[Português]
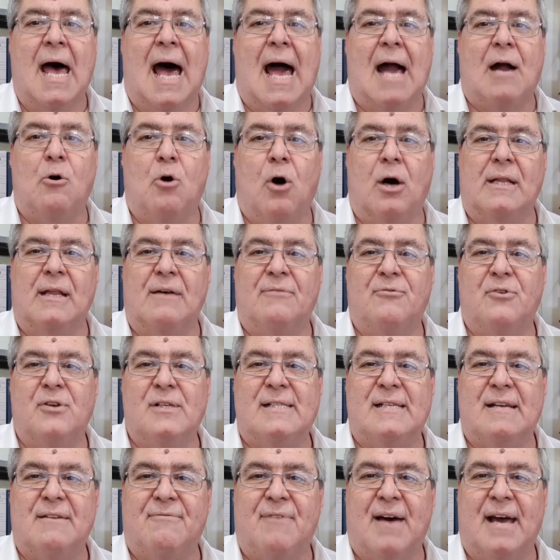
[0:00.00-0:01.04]
Agora
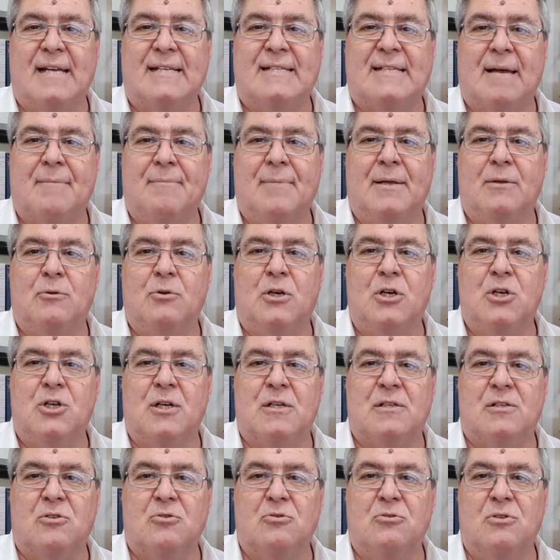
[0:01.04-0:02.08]
você vai saber do que
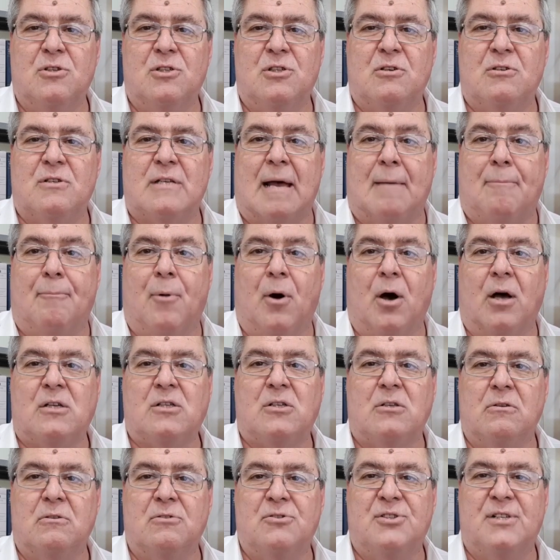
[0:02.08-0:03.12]
Jesus e os
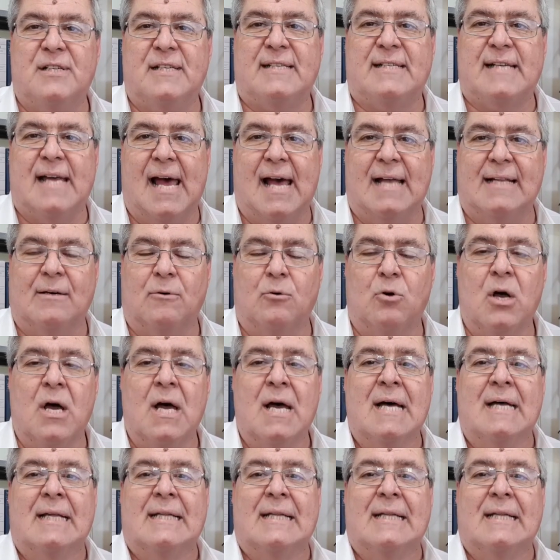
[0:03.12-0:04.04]
apóstolos disseram